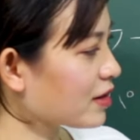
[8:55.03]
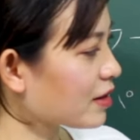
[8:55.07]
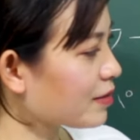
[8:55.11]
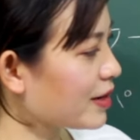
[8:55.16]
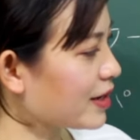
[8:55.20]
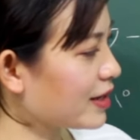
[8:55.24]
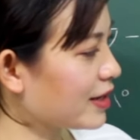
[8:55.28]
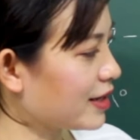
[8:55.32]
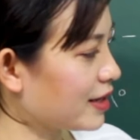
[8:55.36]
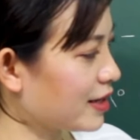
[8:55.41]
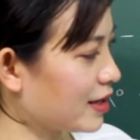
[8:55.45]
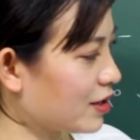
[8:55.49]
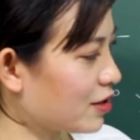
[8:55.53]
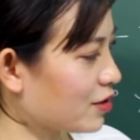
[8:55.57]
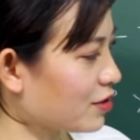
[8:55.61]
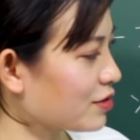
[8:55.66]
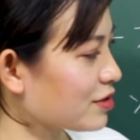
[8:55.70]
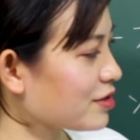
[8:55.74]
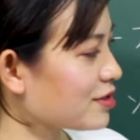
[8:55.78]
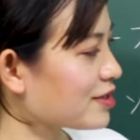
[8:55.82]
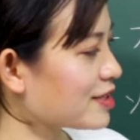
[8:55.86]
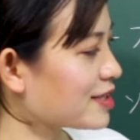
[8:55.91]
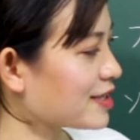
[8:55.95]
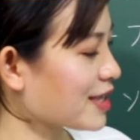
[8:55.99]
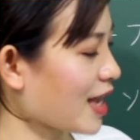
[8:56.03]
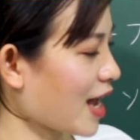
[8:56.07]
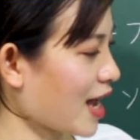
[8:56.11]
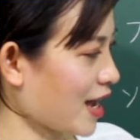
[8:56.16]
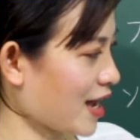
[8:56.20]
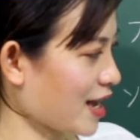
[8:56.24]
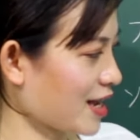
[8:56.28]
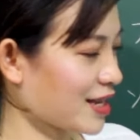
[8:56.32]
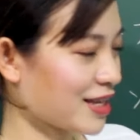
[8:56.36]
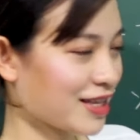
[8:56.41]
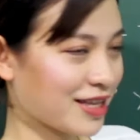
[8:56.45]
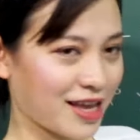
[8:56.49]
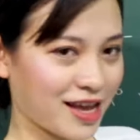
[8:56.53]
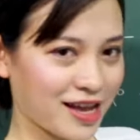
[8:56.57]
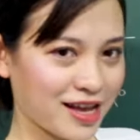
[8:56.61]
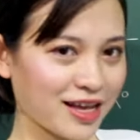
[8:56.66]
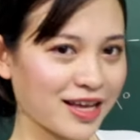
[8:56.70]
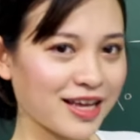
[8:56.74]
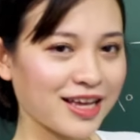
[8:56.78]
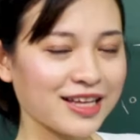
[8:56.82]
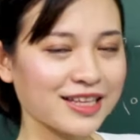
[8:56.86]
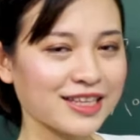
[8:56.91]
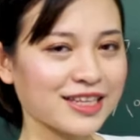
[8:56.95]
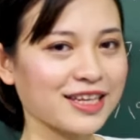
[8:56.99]
Các bạn để ý có từ san nhá,
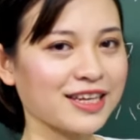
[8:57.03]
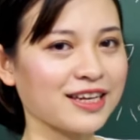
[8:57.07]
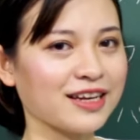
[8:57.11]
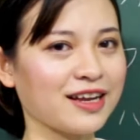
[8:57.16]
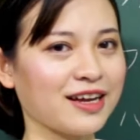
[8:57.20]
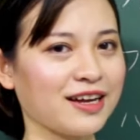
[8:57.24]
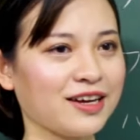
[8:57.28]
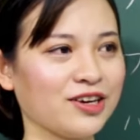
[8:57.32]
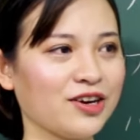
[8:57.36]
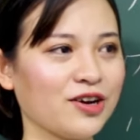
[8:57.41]
thì là